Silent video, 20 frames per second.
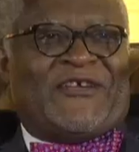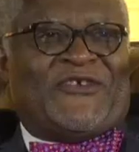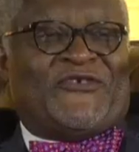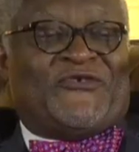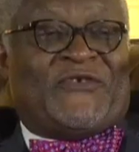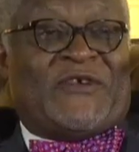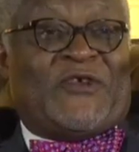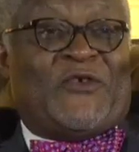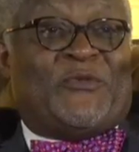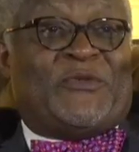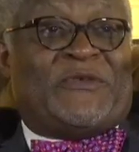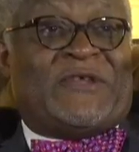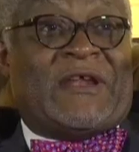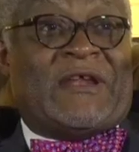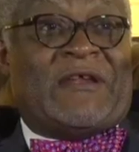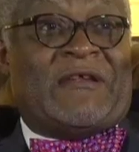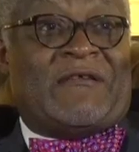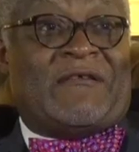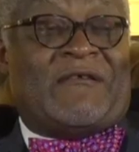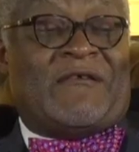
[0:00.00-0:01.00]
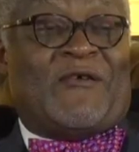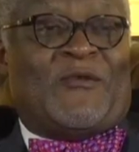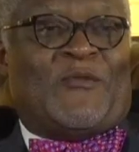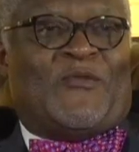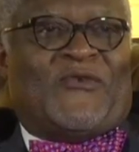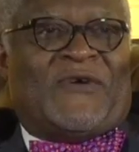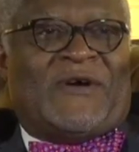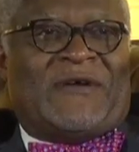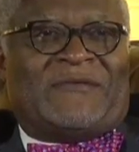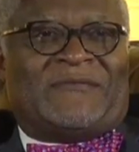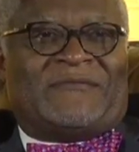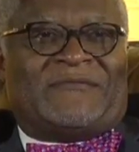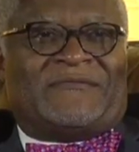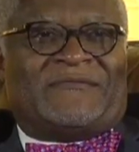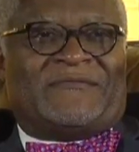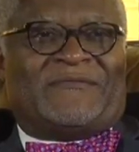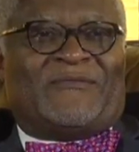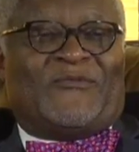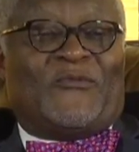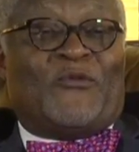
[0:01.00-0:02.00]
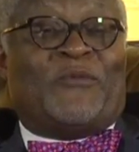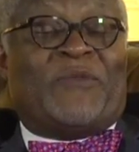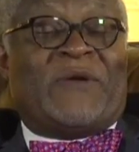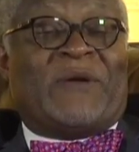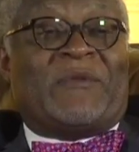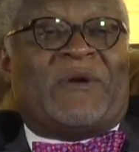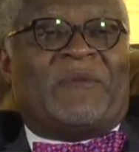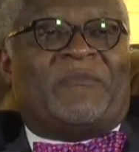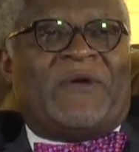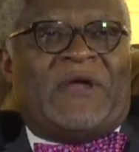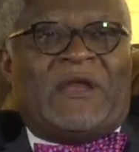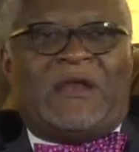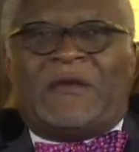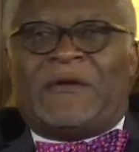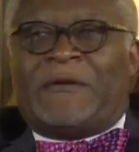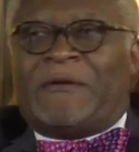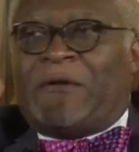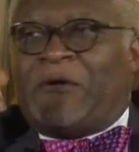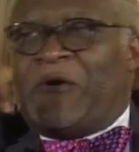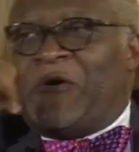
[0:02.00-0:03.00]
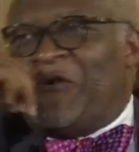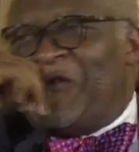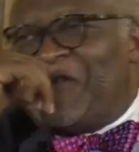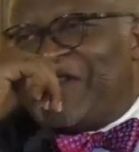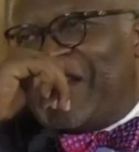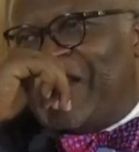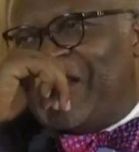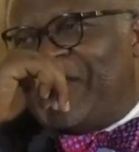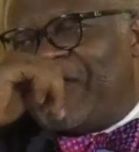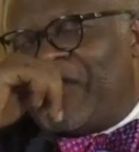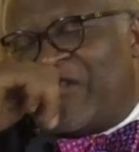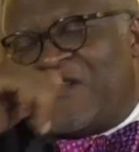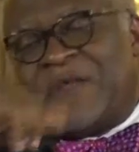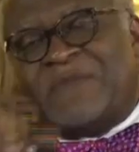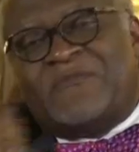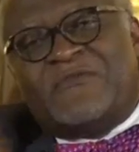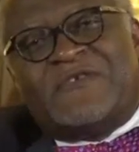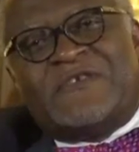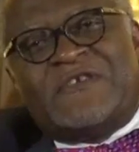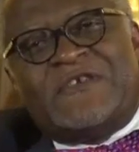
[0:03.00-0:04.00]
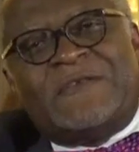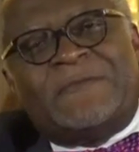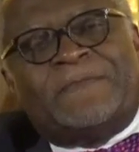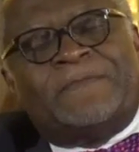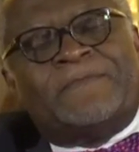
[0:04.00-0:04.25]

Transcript: Je suis à l'hôpital un mois. Mon père m'appelle au téléphone. Il me dit,